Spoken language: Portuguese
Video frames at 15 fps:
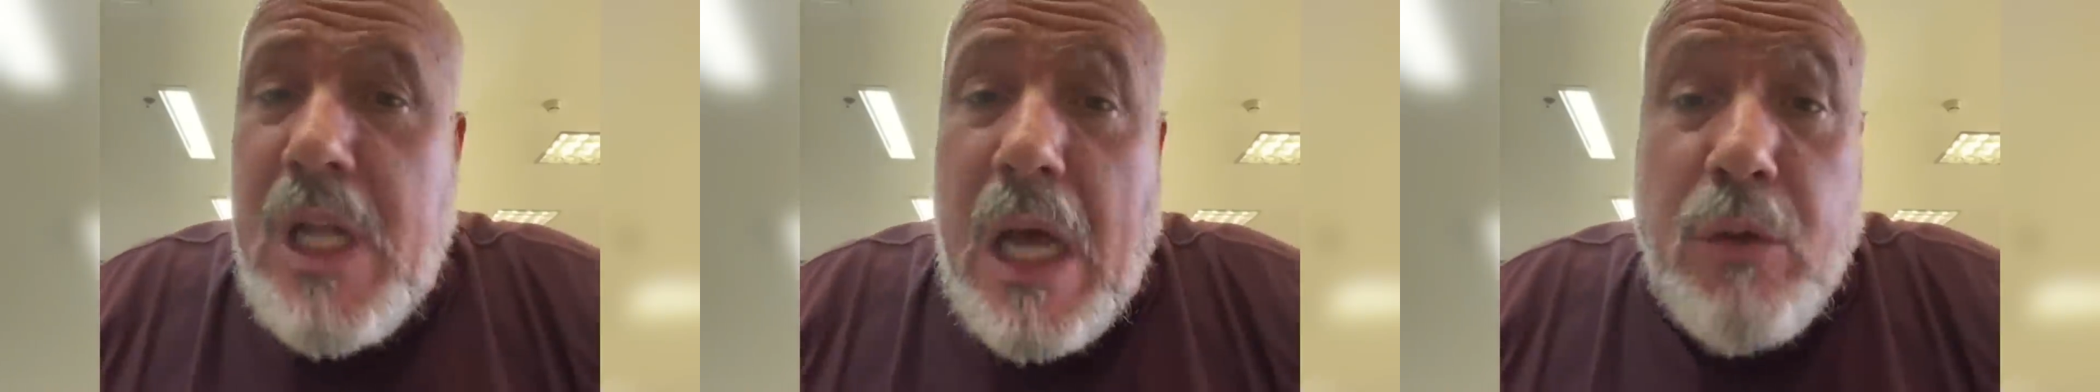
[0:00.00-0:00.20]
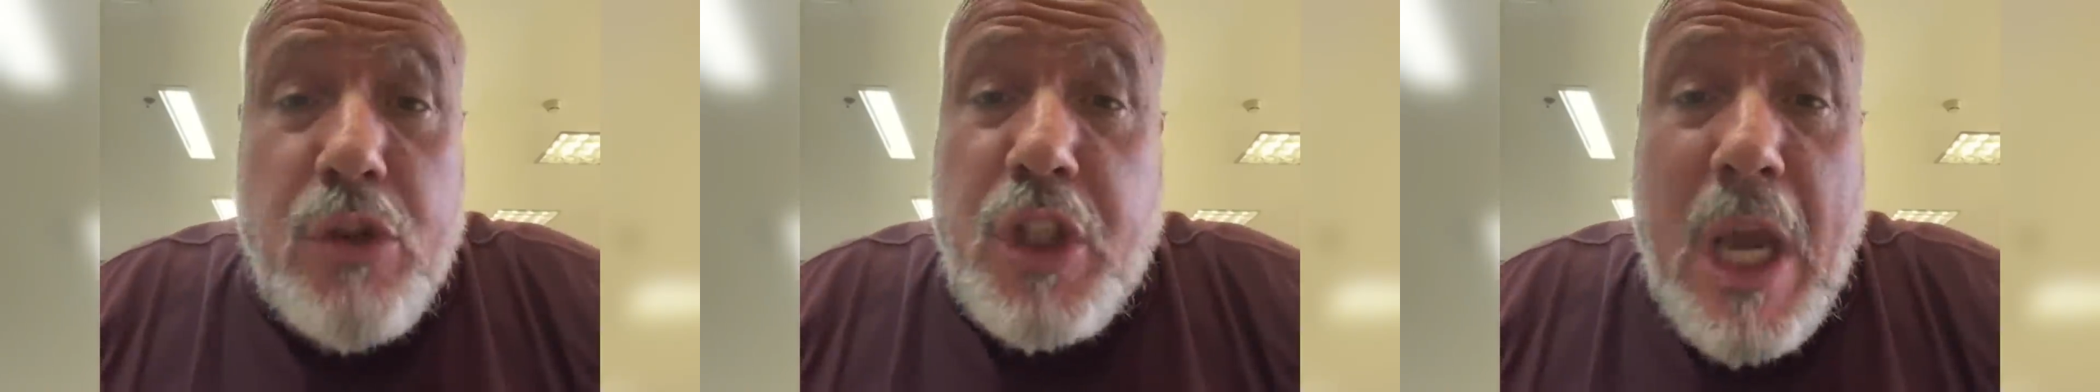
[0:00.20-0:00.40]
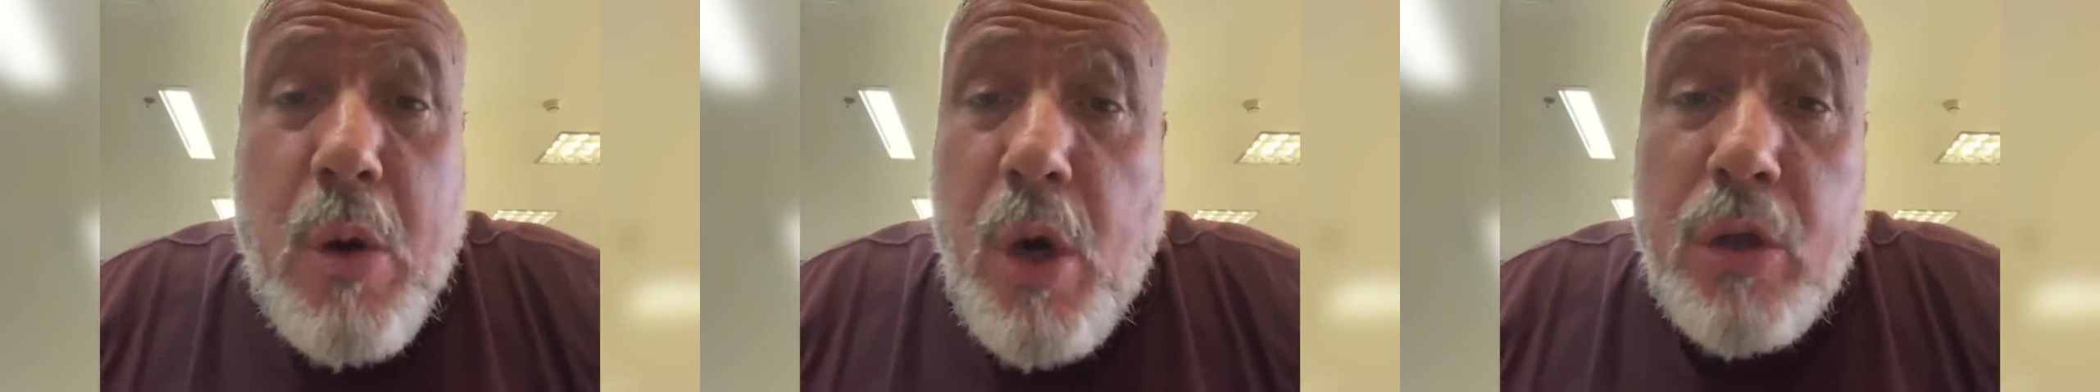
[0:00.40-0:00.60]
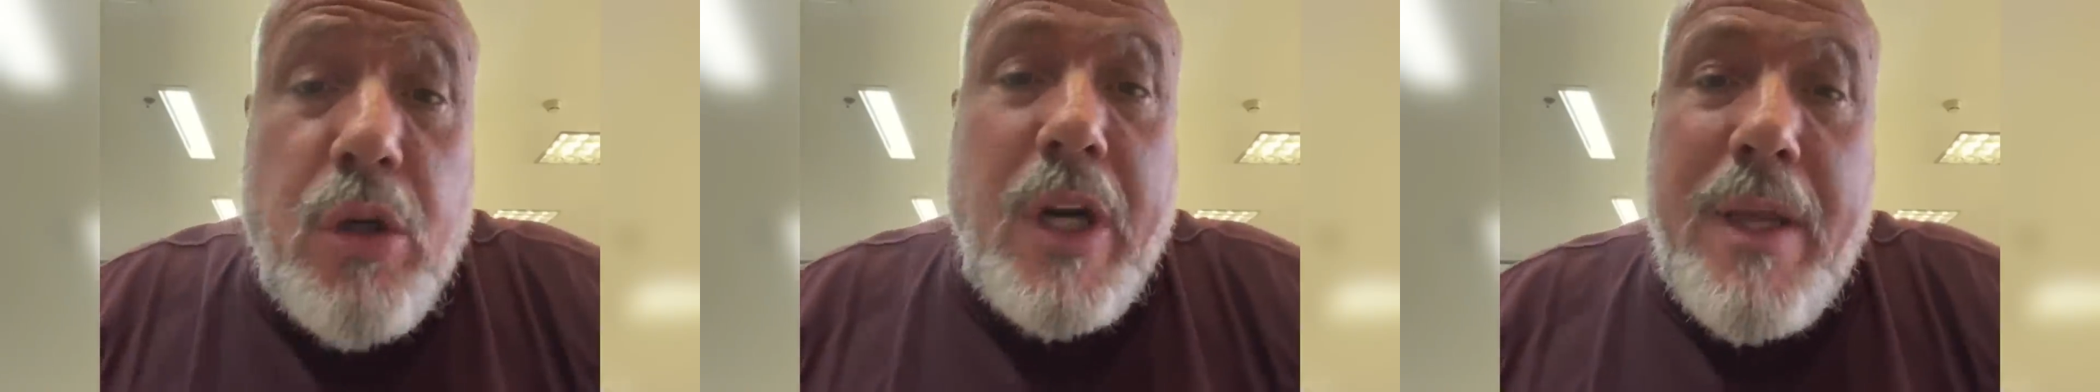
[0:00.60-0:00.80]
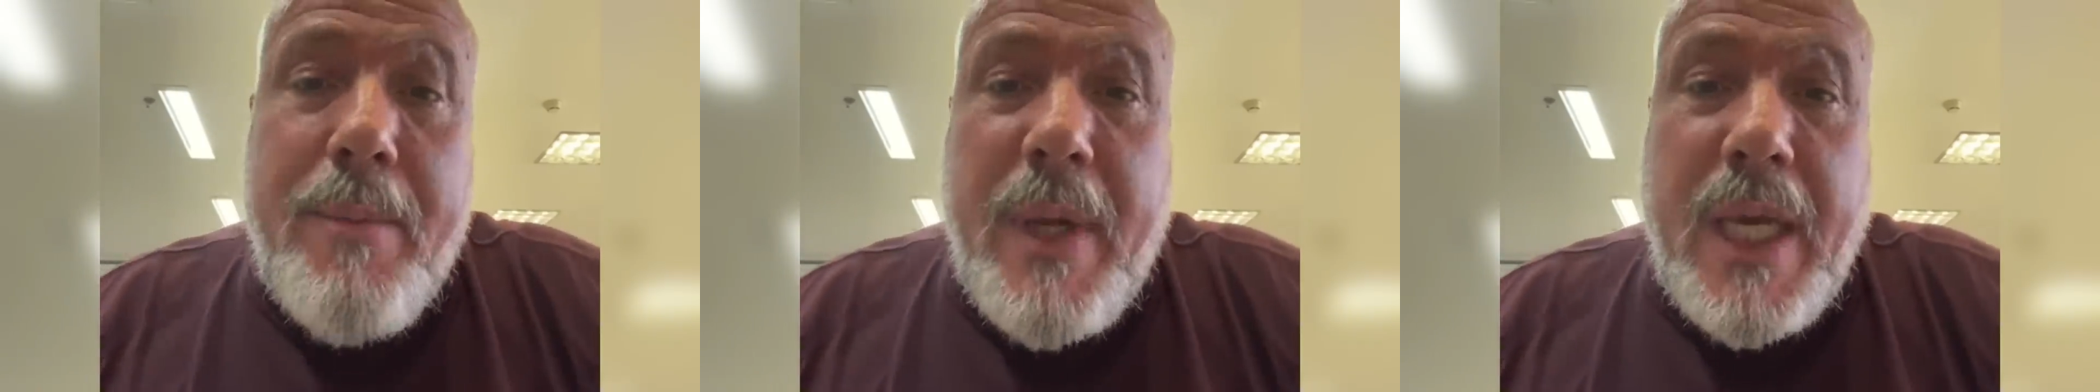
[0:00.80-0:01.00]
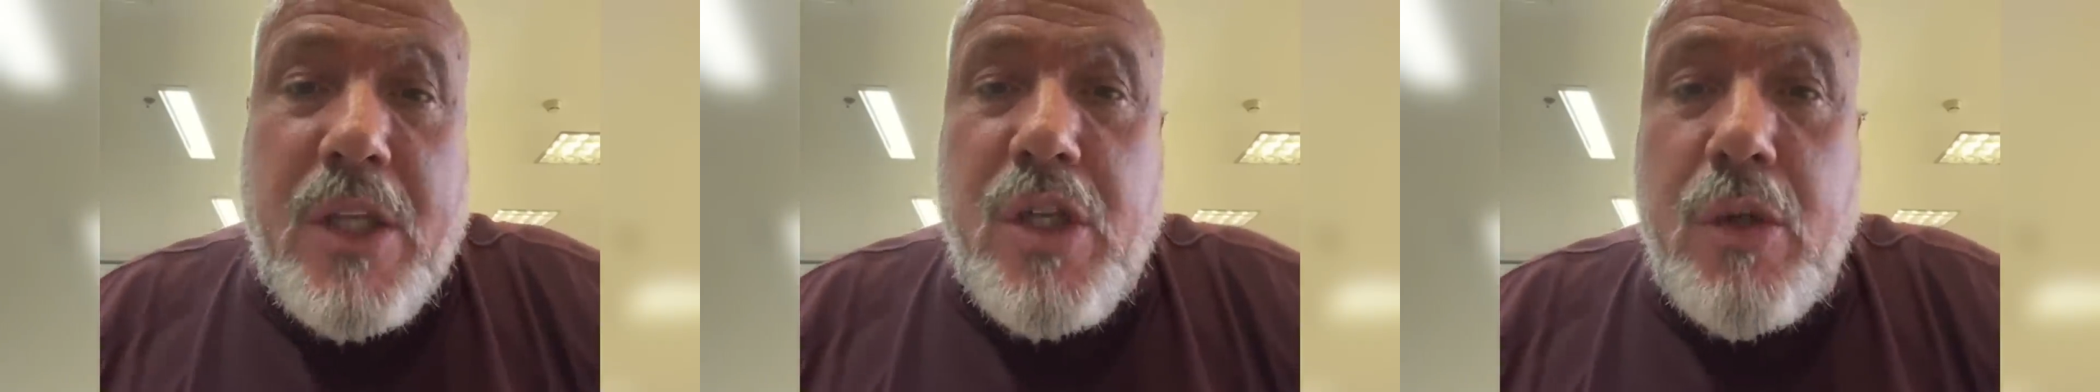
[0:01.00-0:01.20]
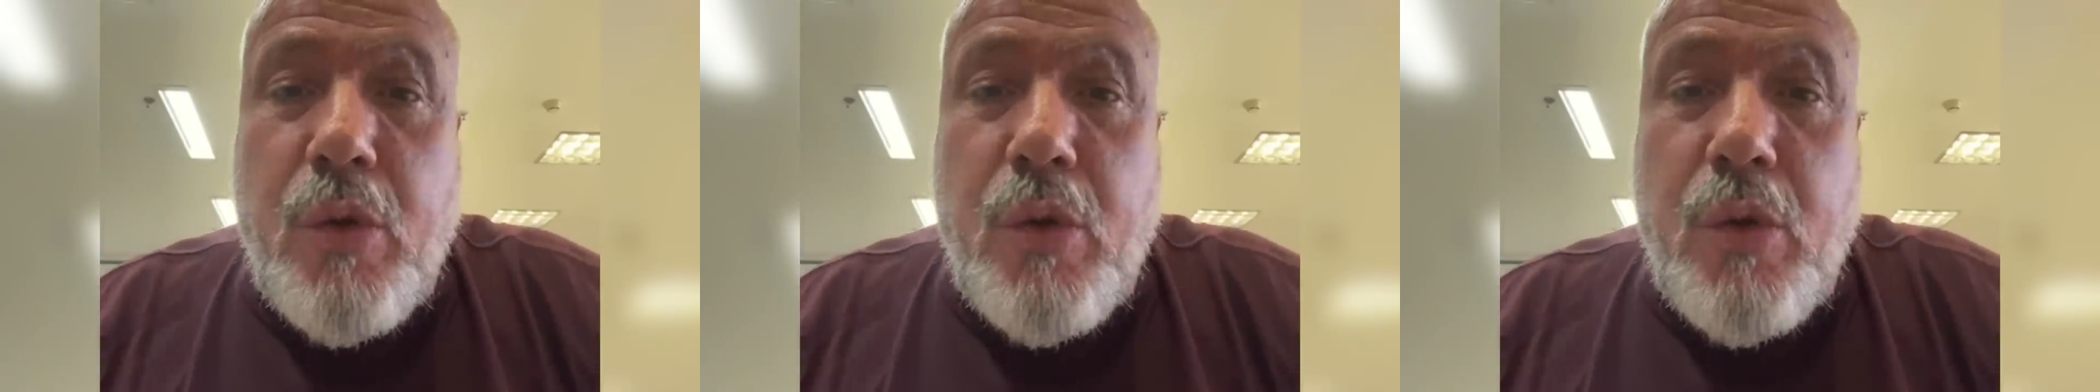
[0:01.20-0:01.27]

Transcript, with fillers: Não, não chegou no limite,